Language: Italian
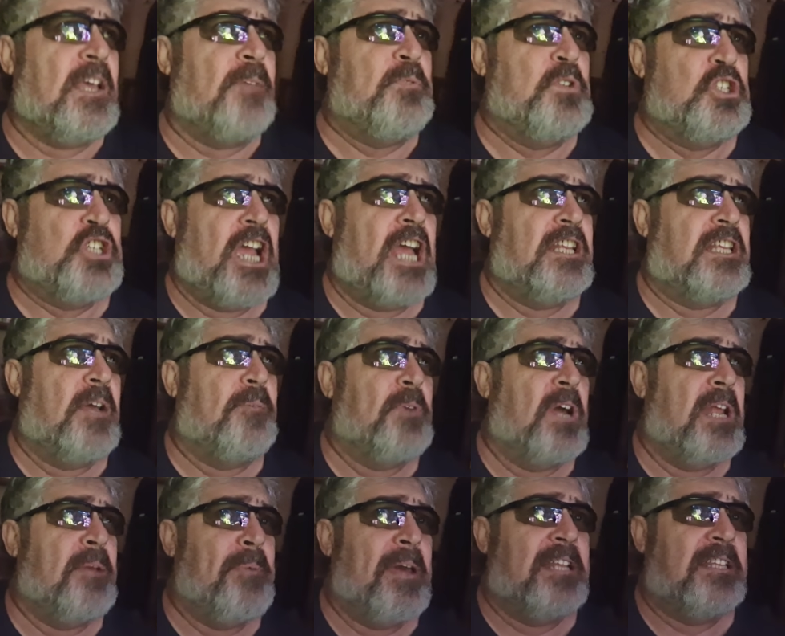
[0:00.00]
deficiente,
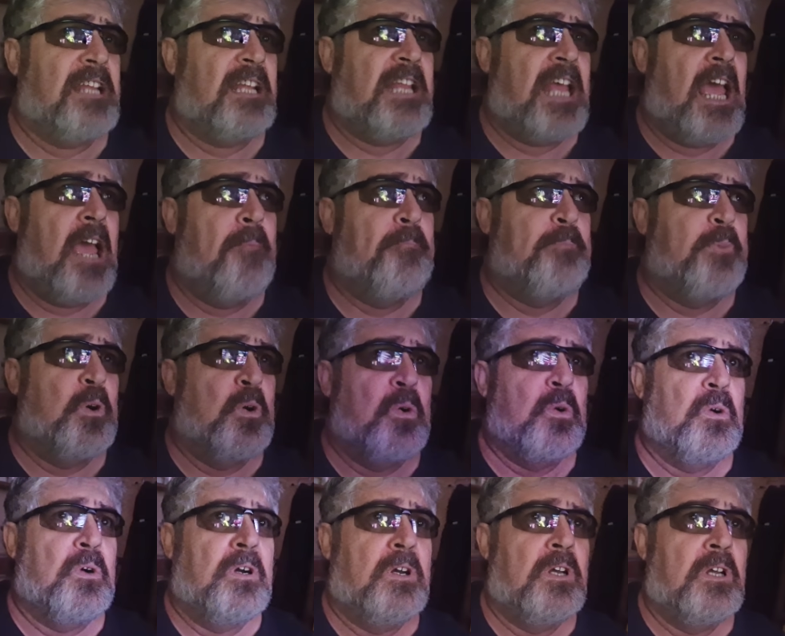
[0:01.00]
vuole perdere
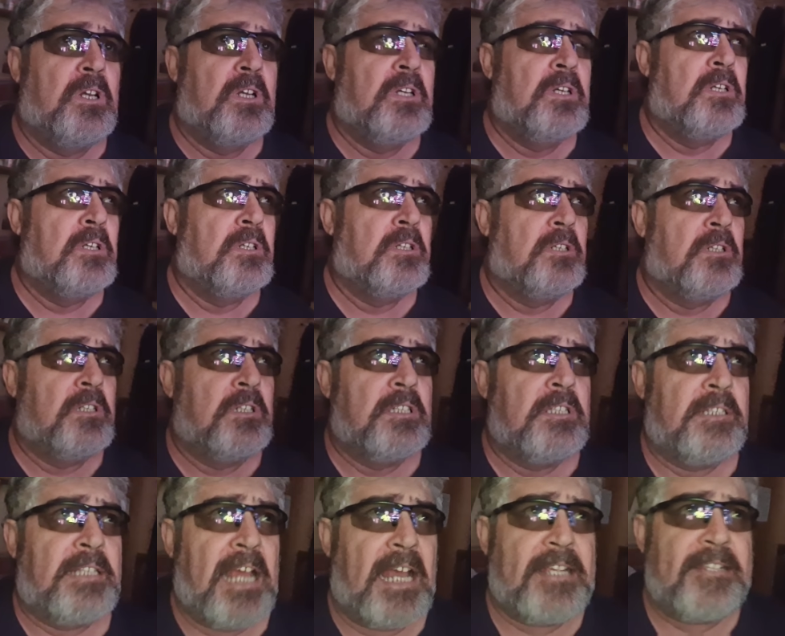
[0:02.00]
tempo!
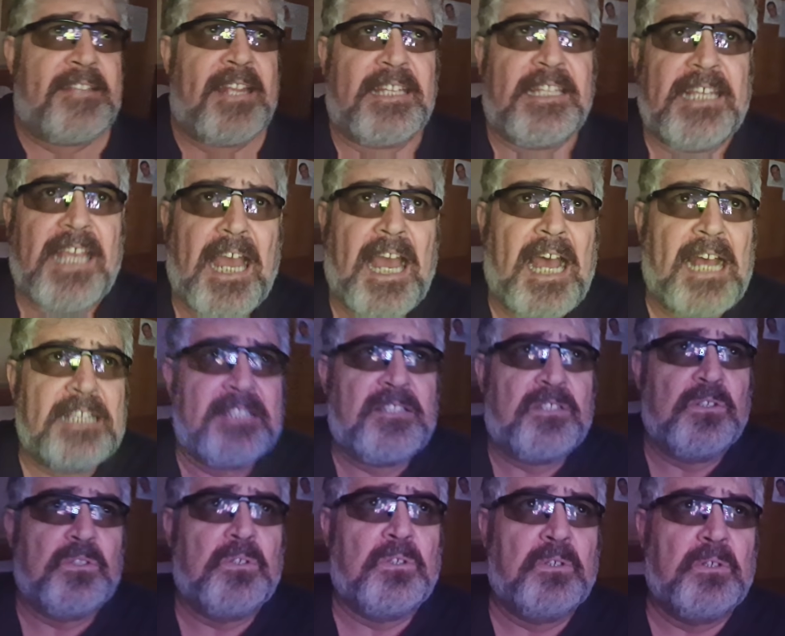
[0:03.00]
Testa di
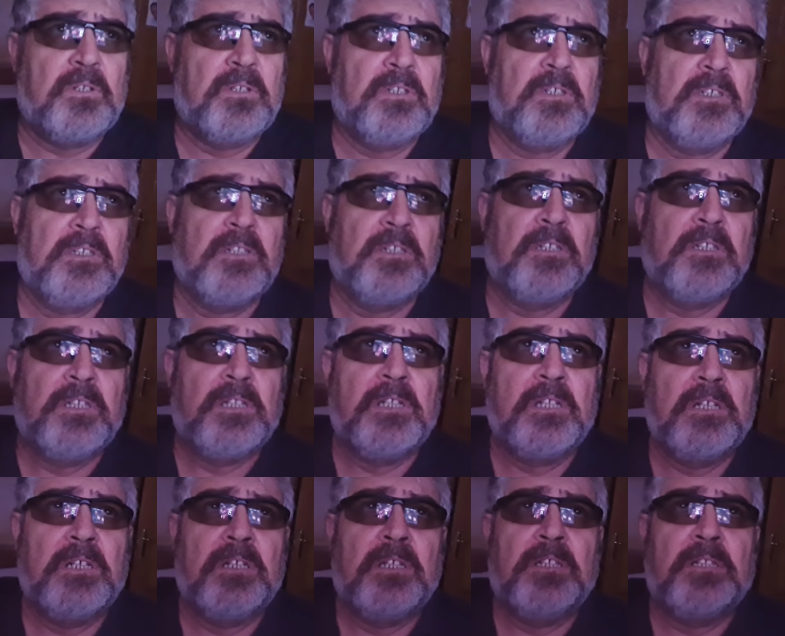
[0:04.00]
cazzo!
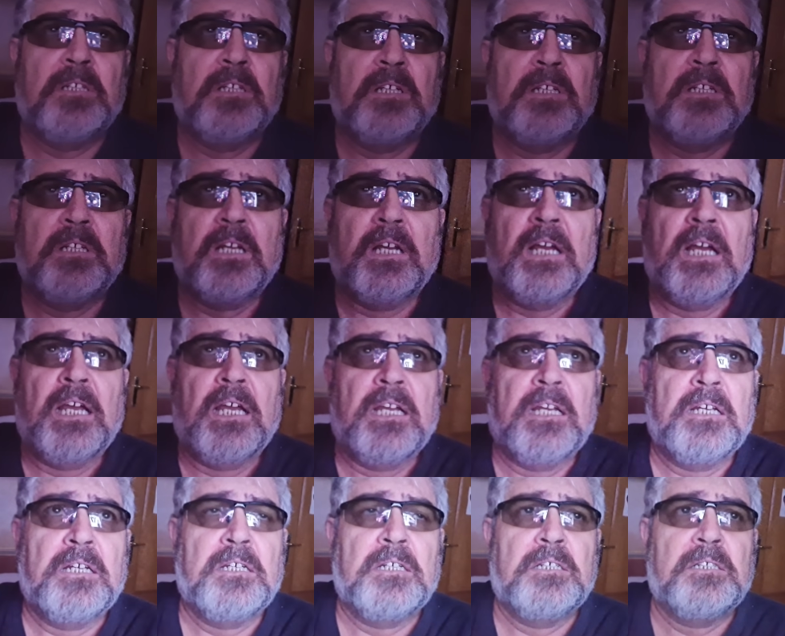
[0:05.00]
Eh,
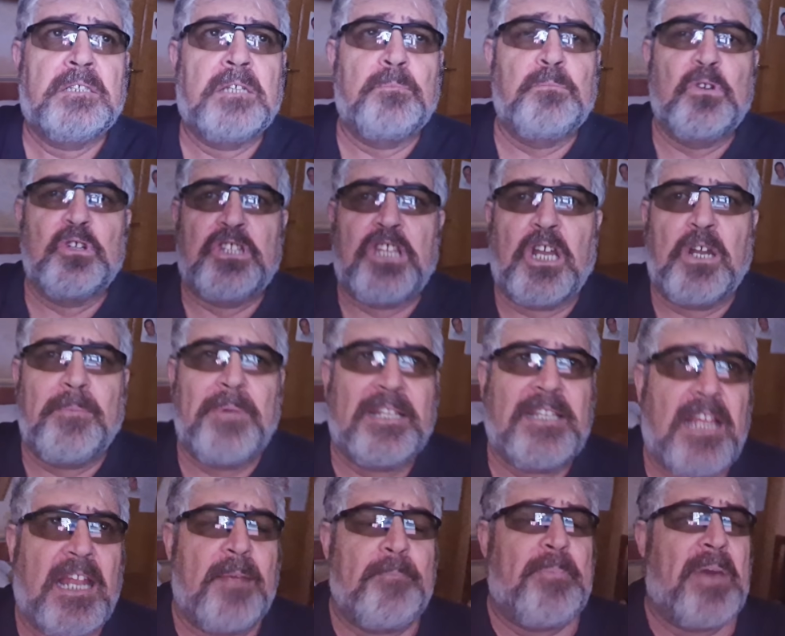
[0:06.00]
se buttano per
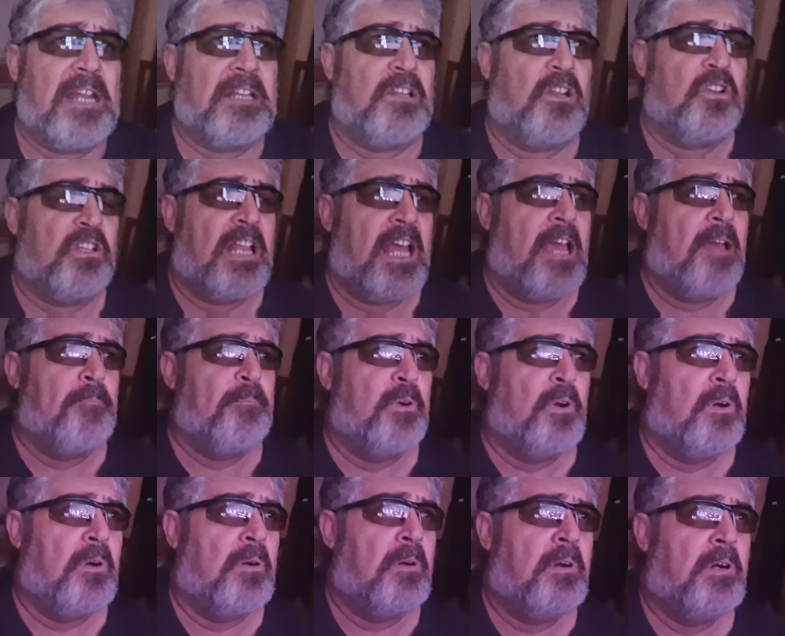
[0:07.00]
terra e perdono
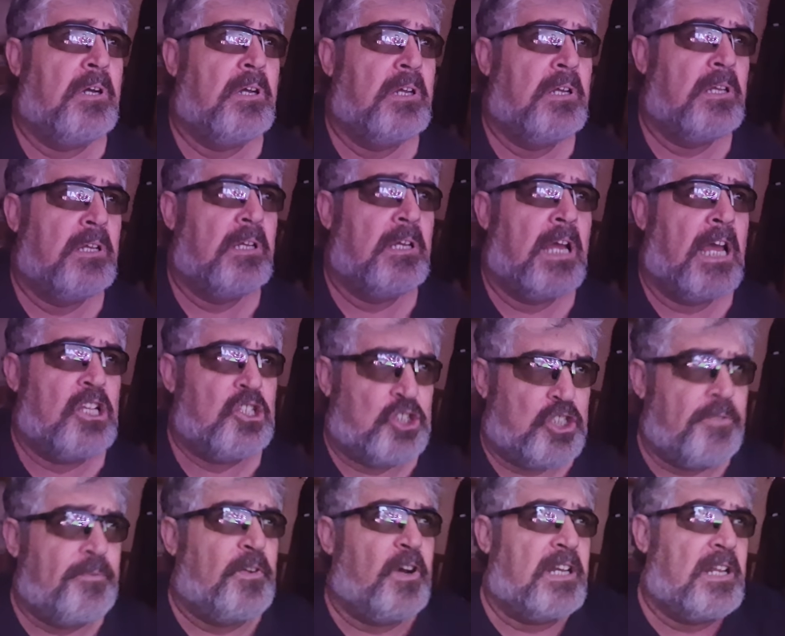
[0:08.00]
tempo!
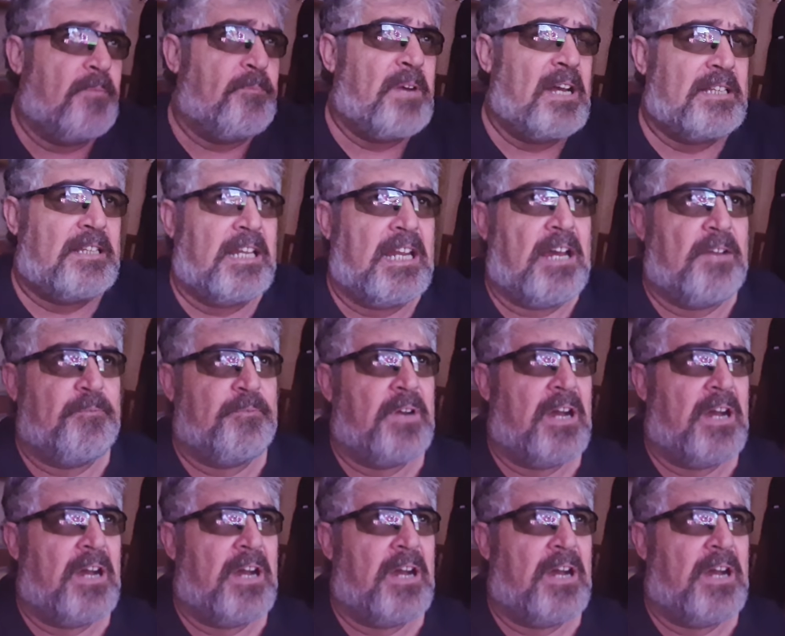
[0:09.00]
Esci fuori e vattene a